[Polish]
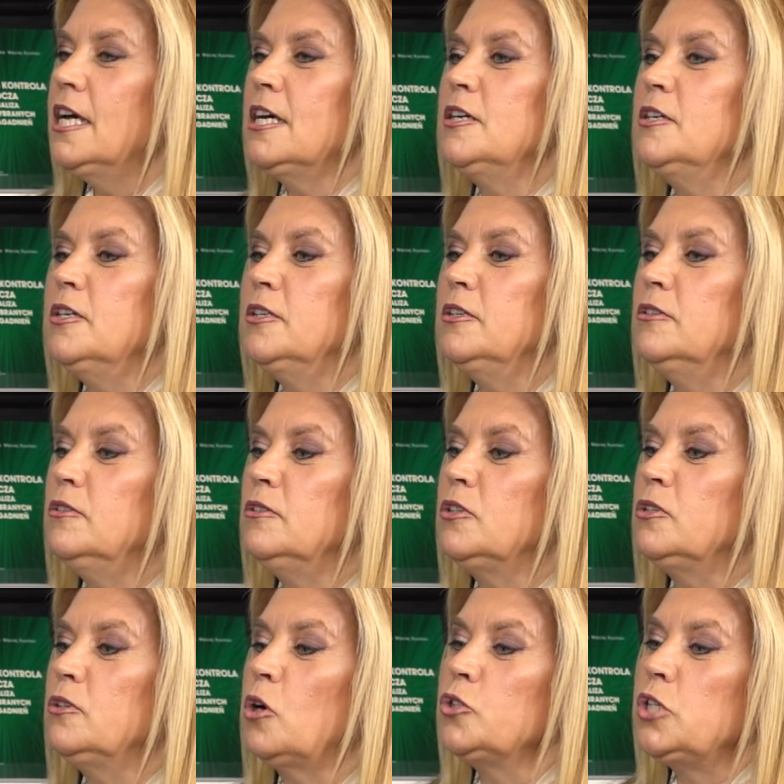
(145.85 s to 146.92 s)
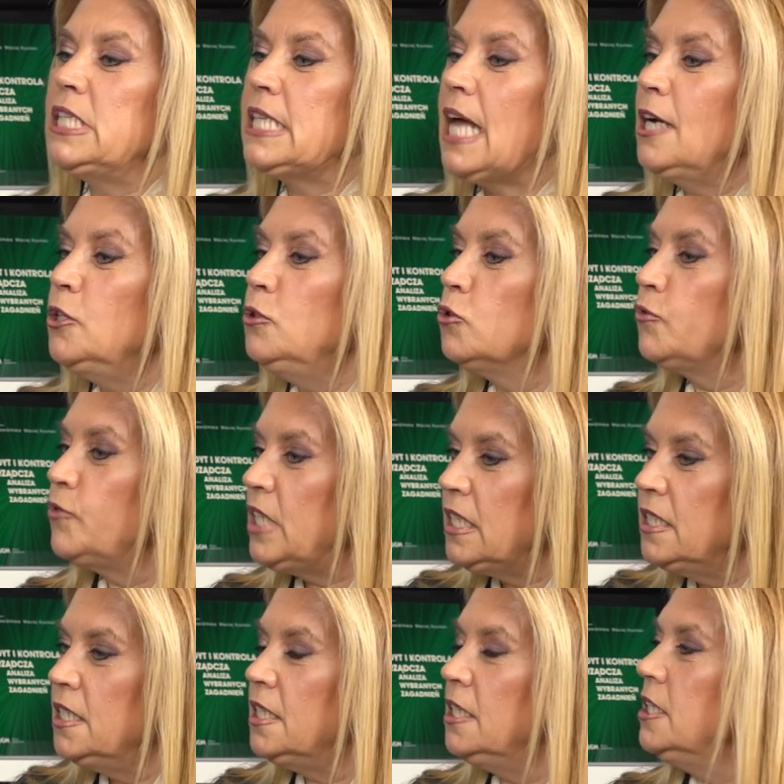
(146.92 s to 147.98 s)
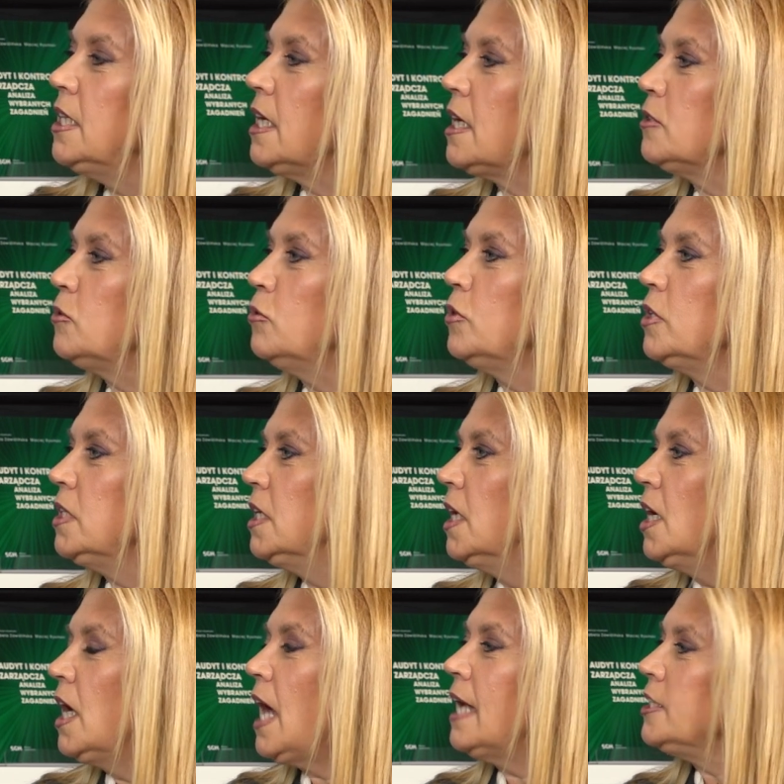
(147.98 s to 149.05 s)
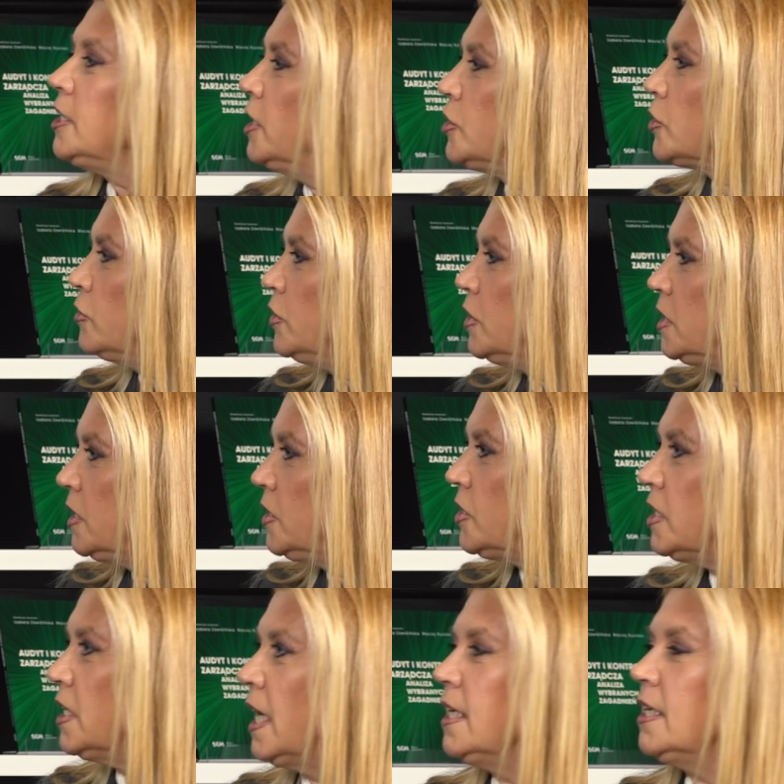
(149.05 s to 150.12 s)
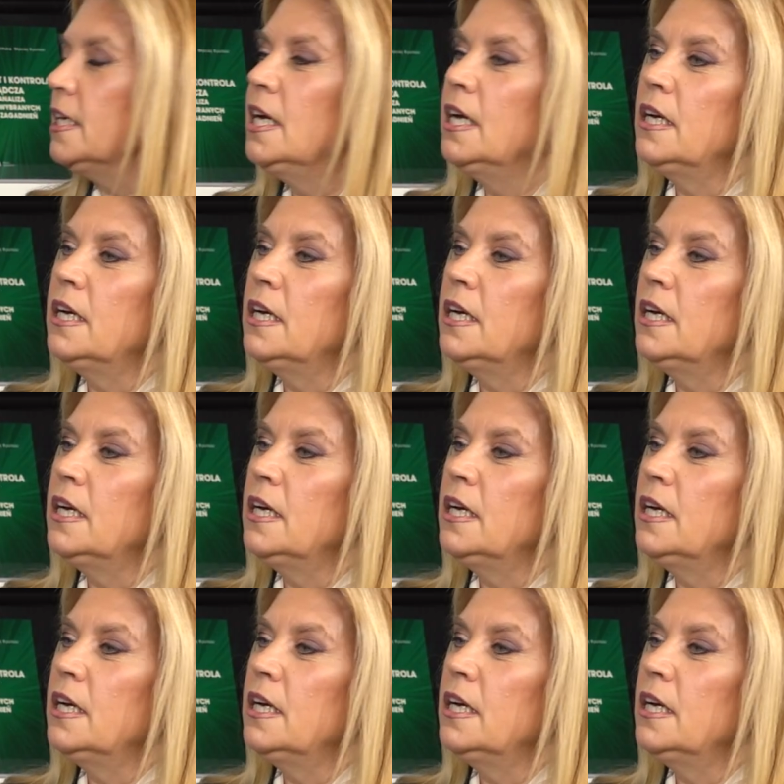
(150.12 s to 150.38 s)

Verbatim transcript: Y, korzystali już wtedy z literatury angielskojęzycznej.